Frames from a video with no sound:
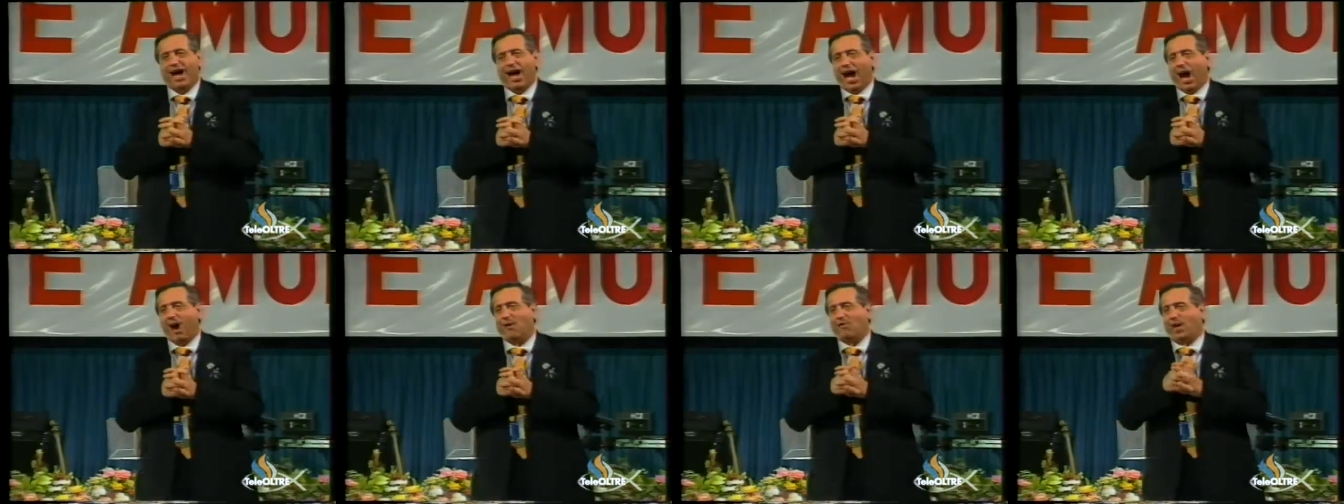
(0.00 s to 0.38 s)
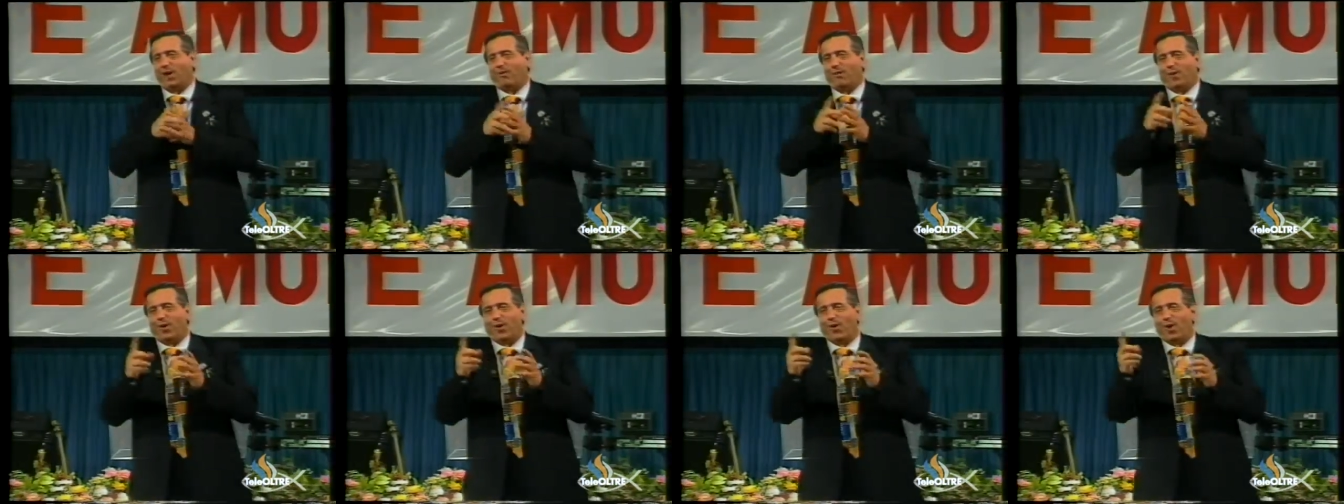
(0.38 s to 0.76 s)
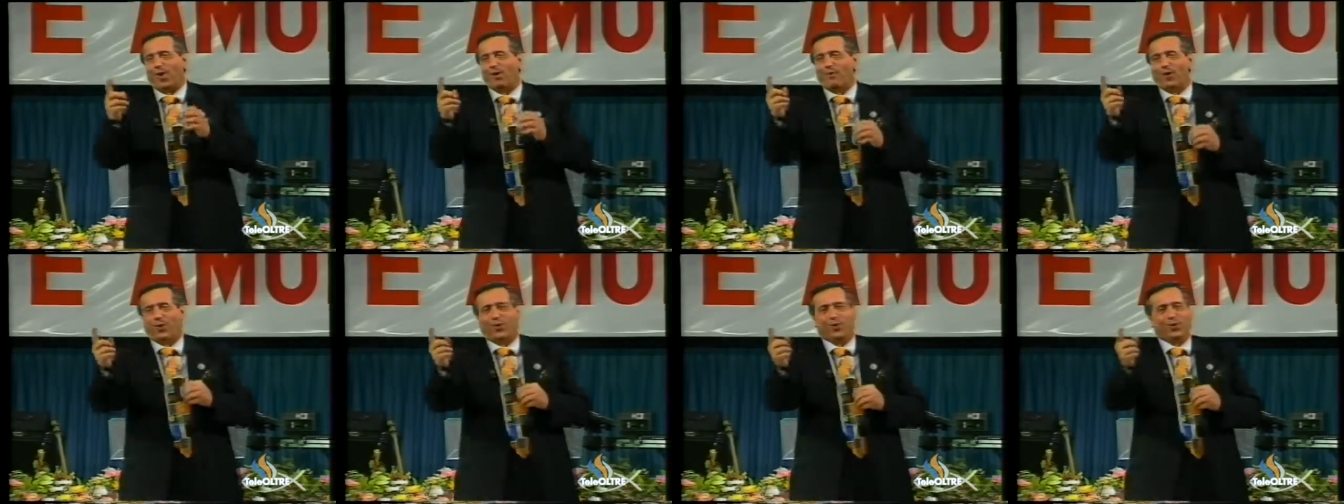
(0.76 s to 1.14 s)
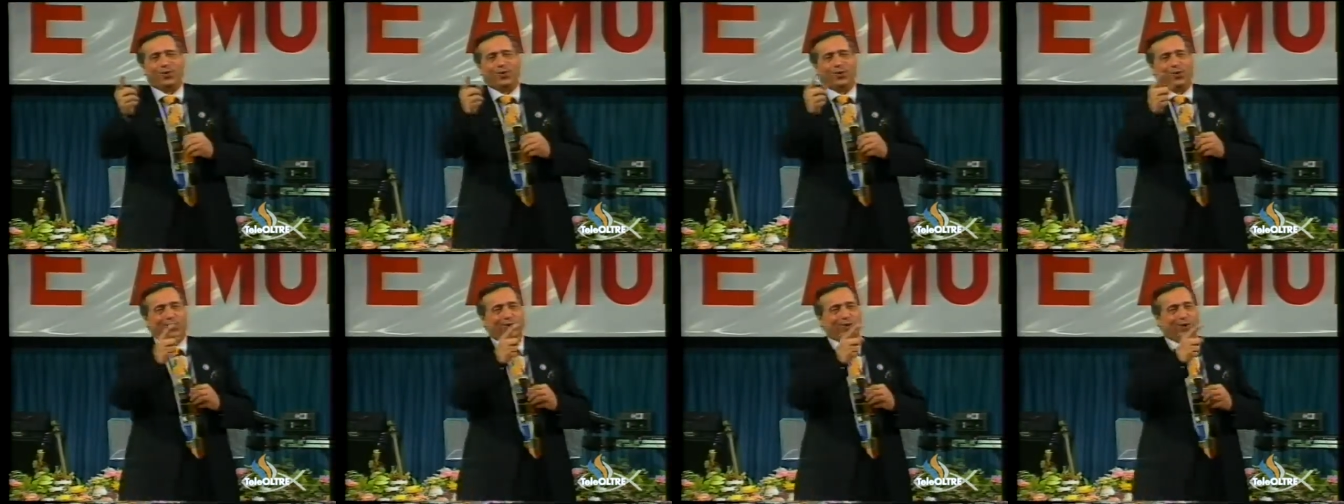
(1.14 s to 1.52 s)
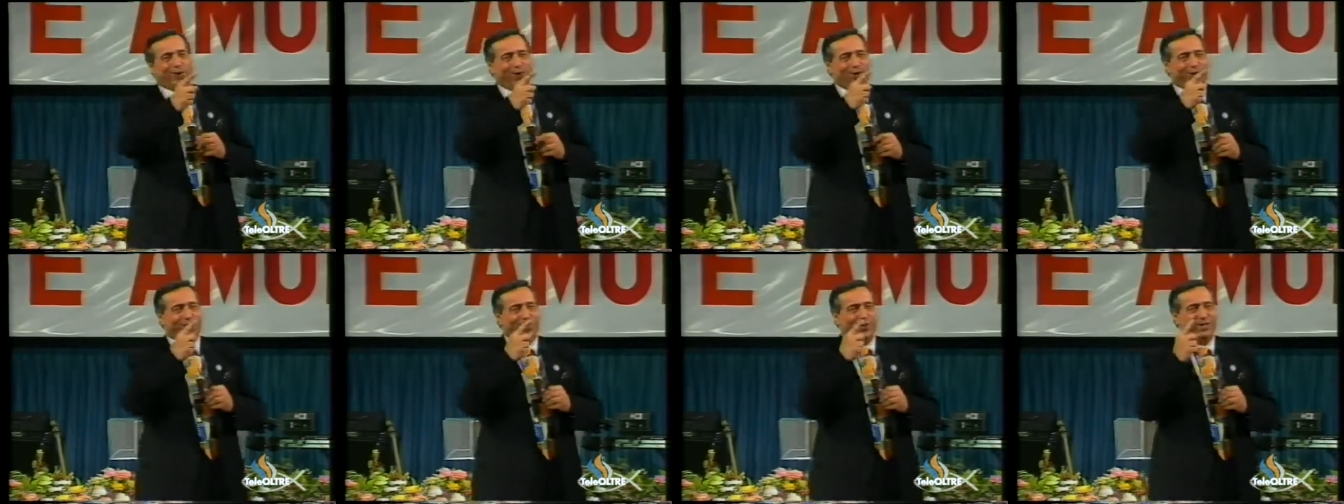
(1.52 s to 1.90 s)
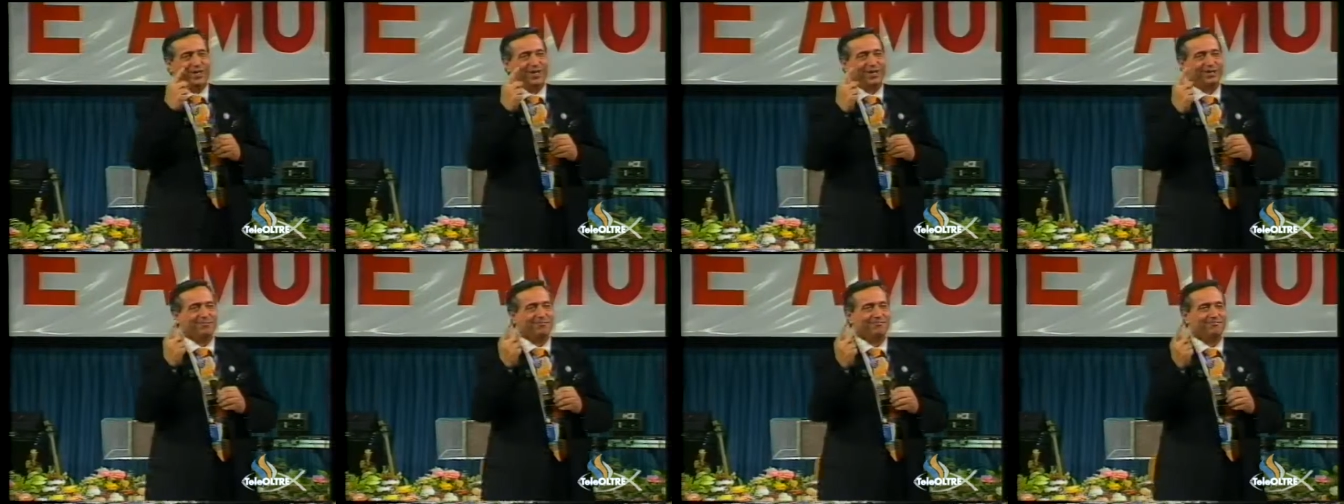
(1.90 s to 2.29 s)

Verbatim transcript: ha una parola per ognuno di noi.